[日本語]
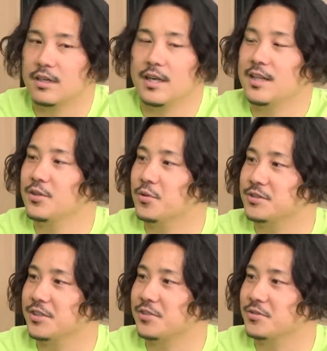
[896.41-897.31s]
遠藤
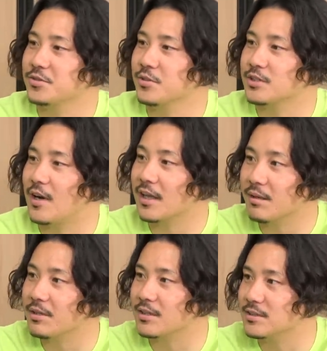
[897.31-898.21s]
選手のすごさを
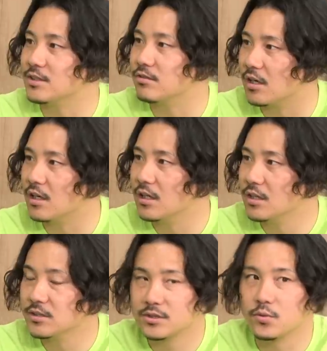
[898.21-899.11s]
改めて気づいたというか
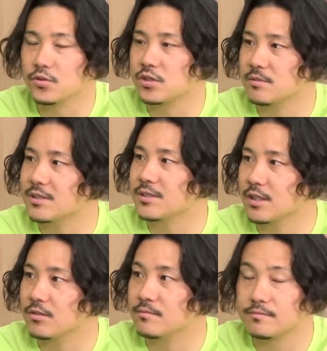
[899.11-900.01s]
すごいの知ってました
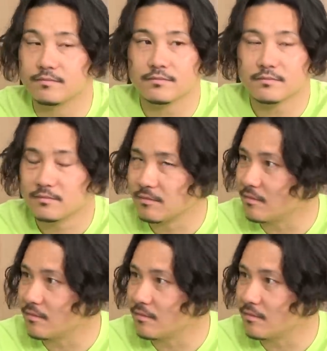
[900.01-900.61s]
けど